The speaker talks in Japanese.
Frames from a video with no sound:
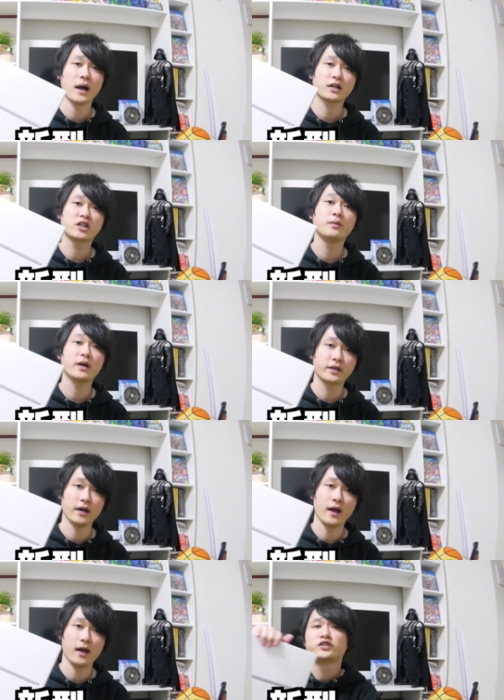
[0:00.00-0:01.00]

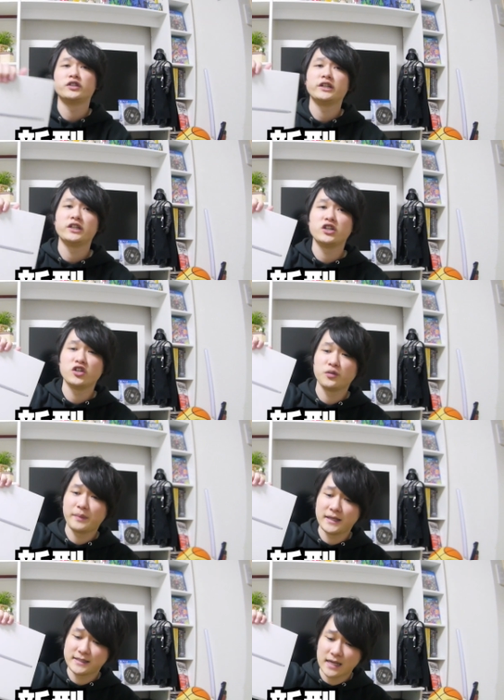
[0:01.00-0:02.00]
MacBook ついに
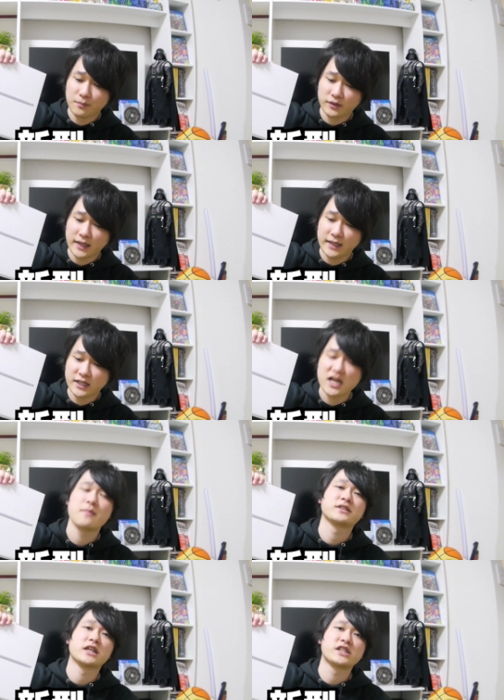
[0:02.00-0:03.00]
UP さんも手に入れちゃ
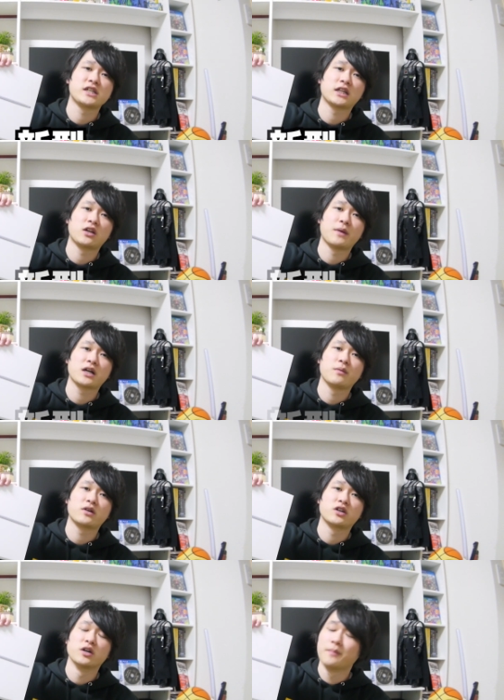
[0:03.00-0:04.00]
いました新型の
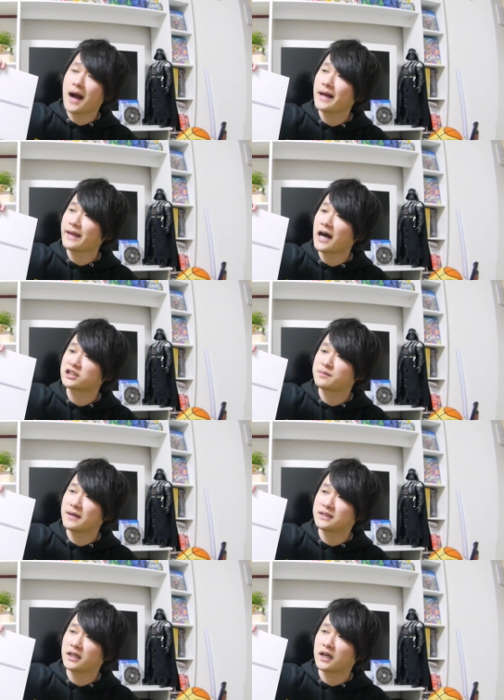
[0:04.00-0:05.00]
MacBook まあね発
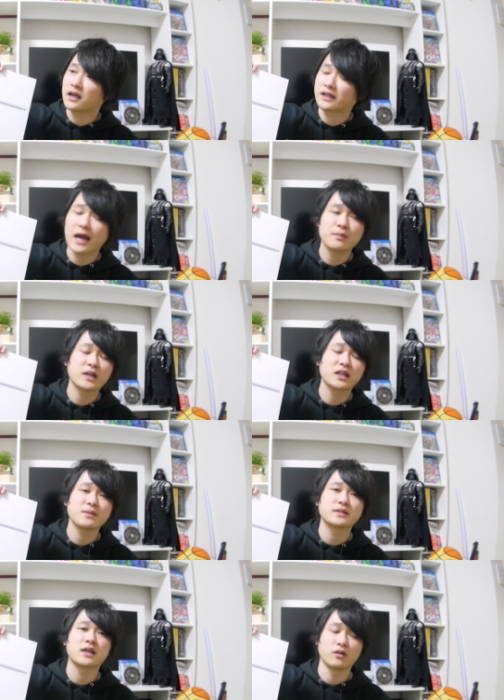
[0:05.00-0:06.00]
売されてからだいぶ経っ
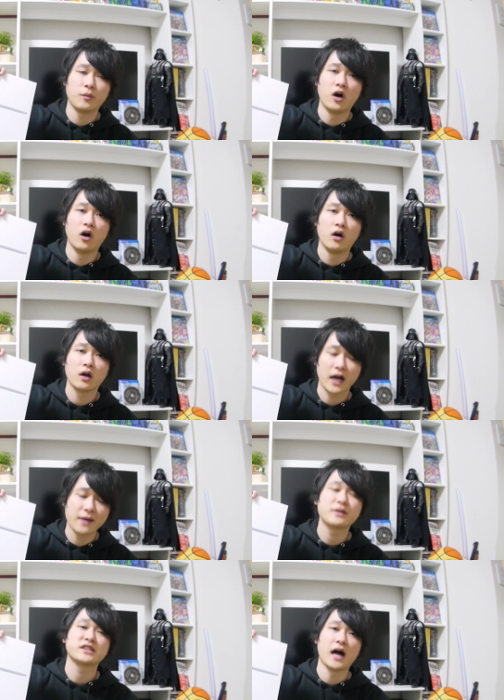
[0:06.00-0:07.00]
てますけども
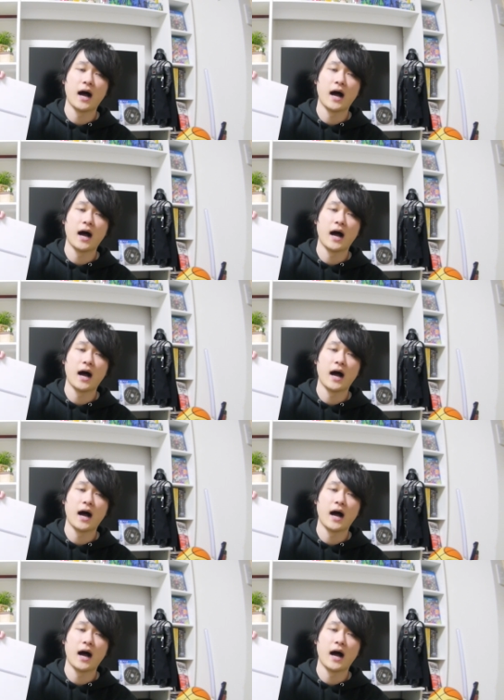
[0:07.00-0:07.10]
買いまし